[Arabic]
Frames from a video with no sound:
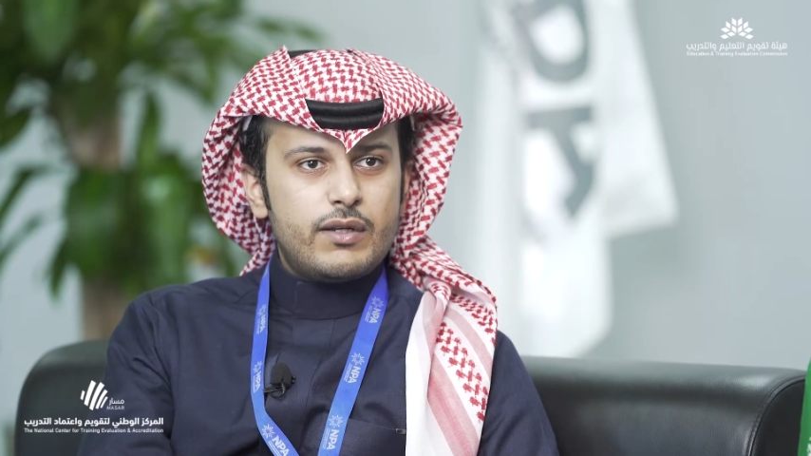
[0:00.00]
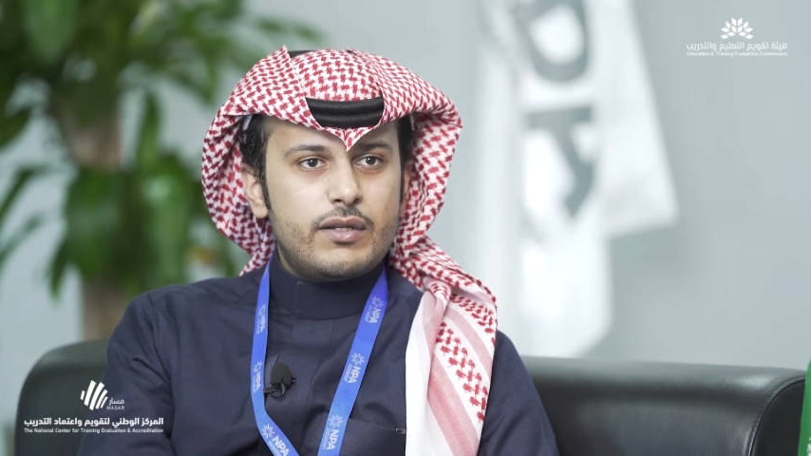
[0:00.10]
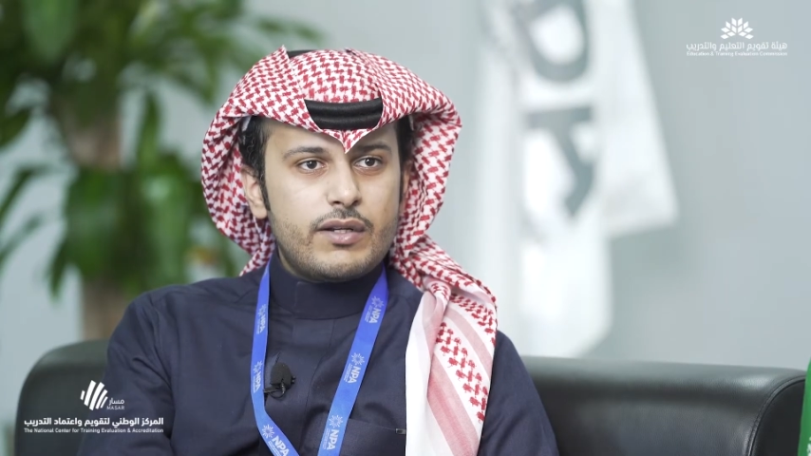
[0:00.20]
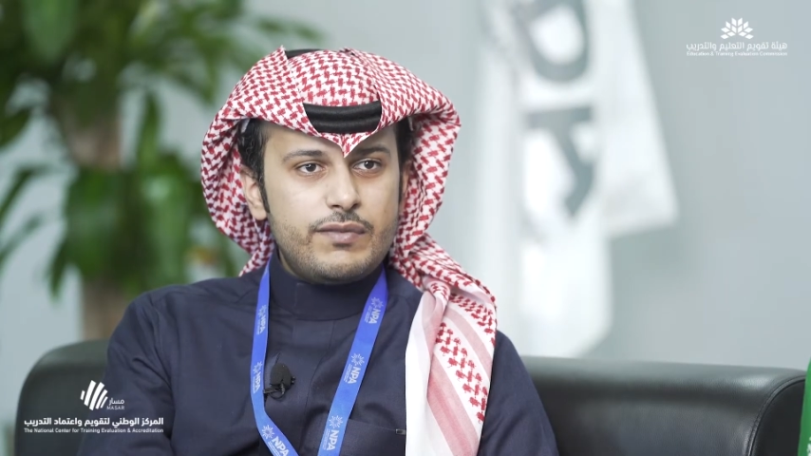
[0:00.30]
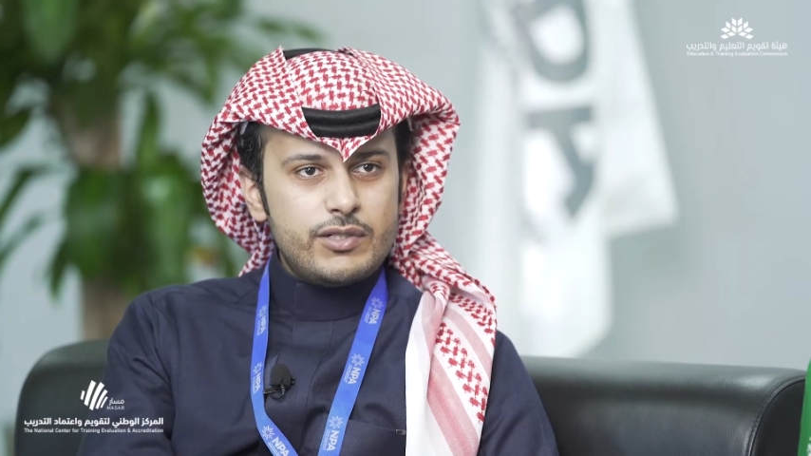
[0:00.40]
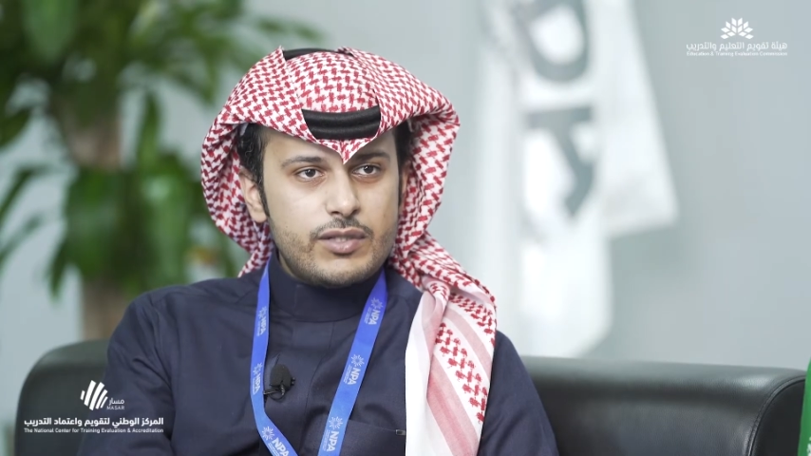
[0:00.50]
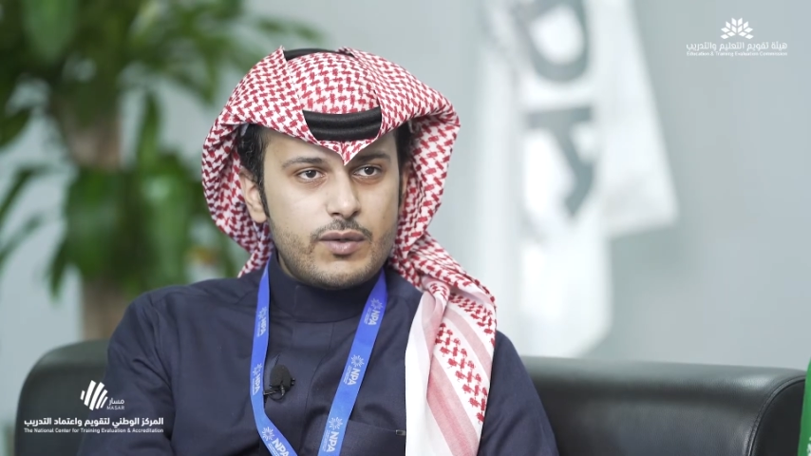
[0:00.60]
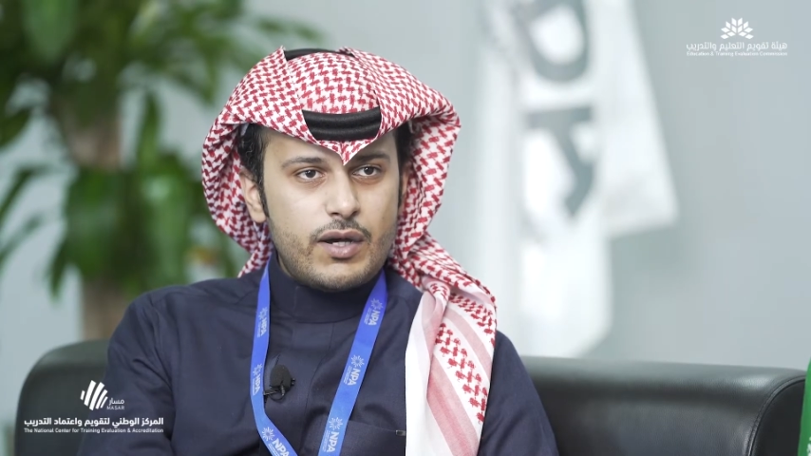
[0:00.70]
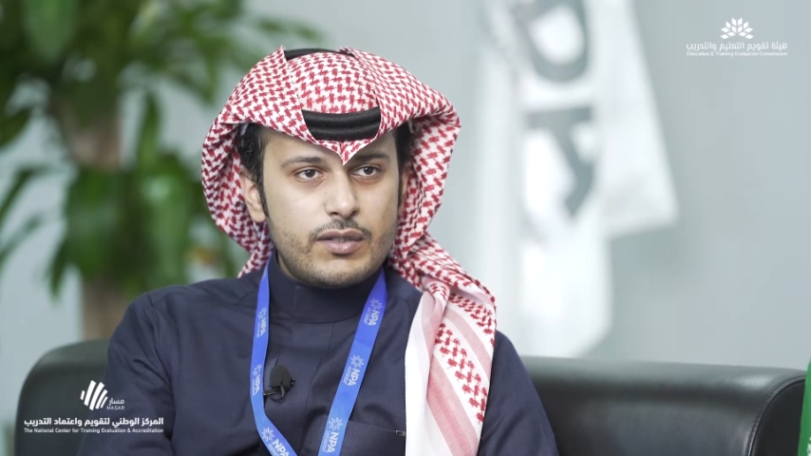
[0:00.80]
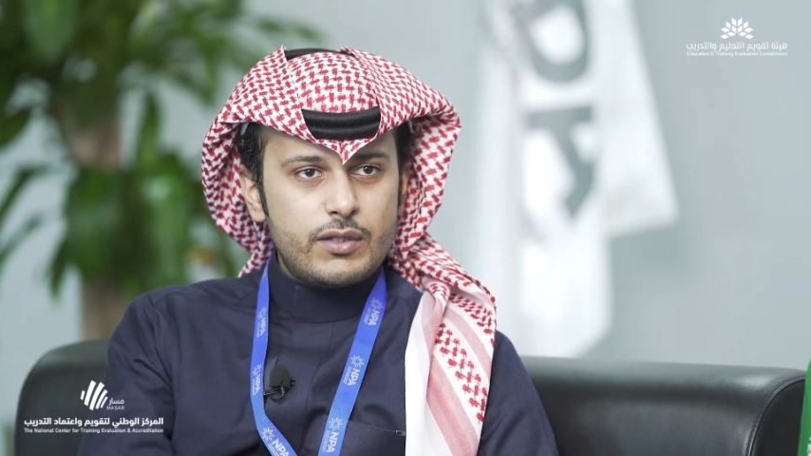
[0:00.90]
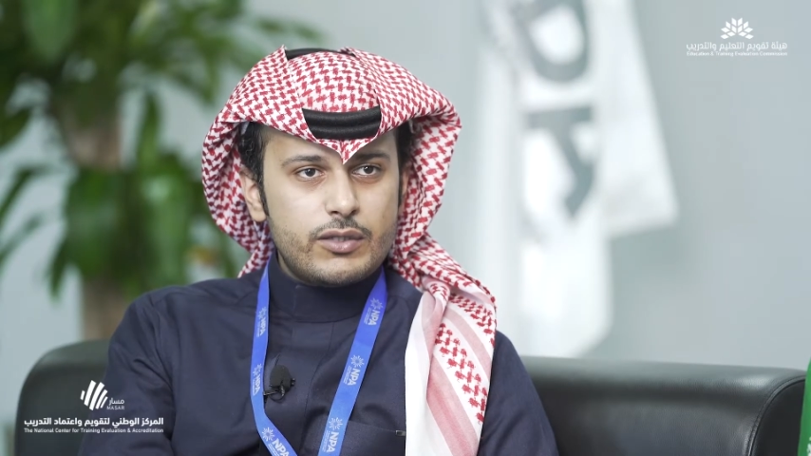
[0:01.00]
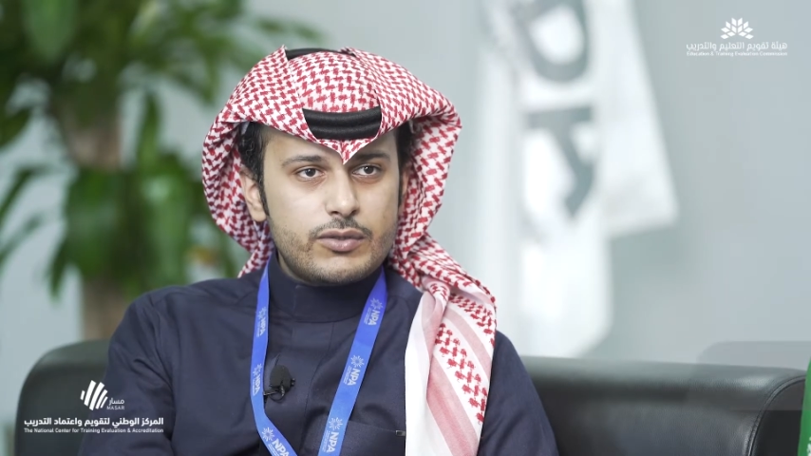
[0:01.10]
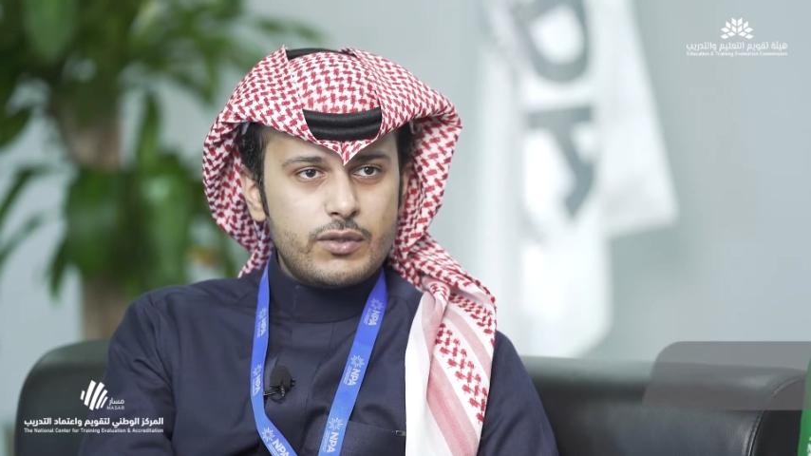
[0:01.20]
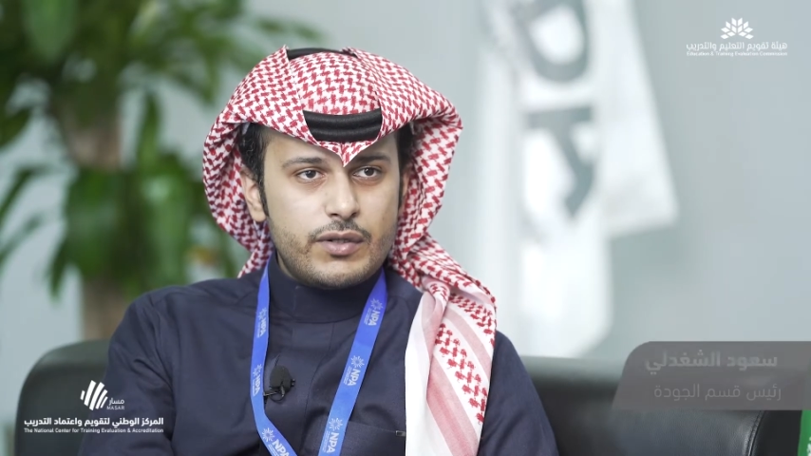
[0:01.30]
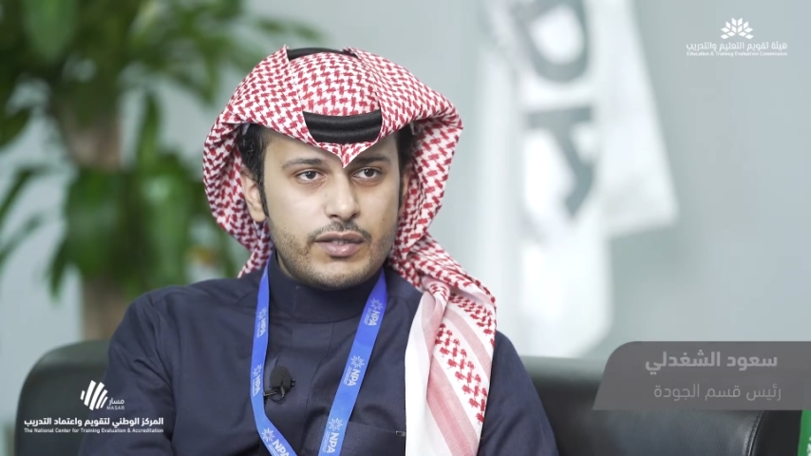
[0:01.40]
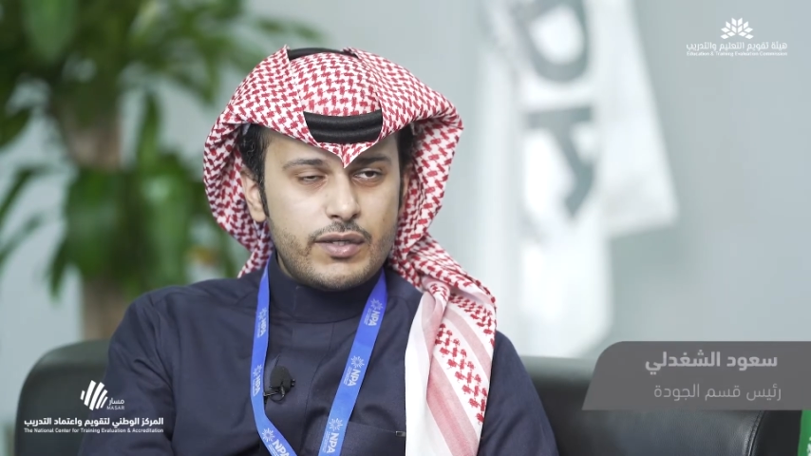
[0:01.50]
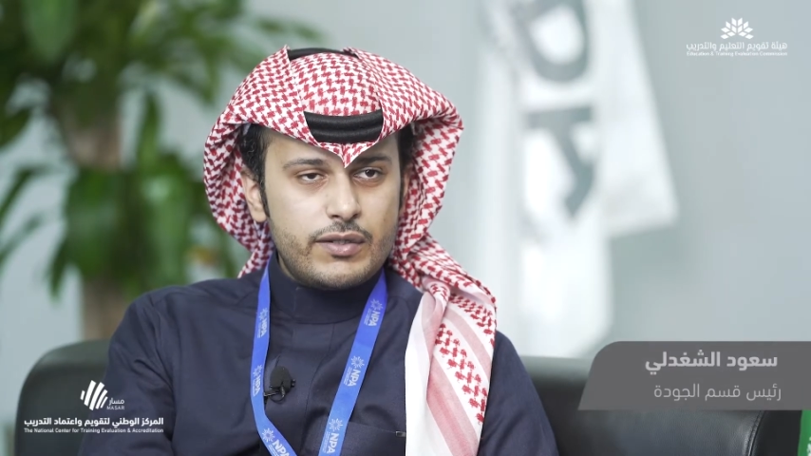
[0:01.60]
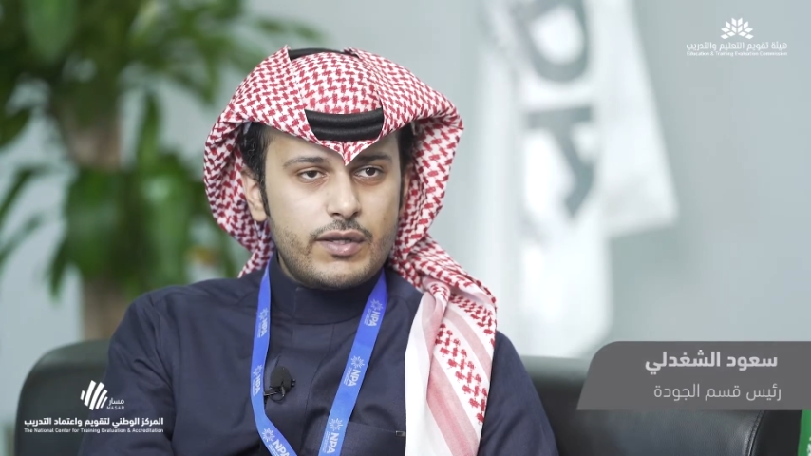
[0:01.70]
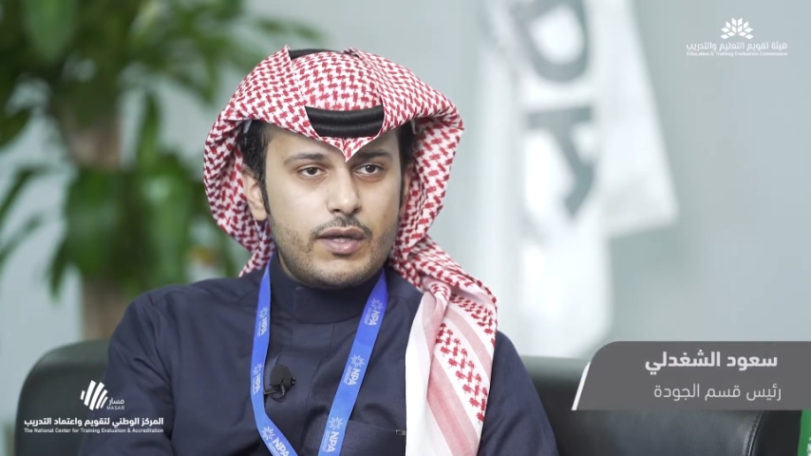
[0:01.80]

لرفع الشواهد الكترونيا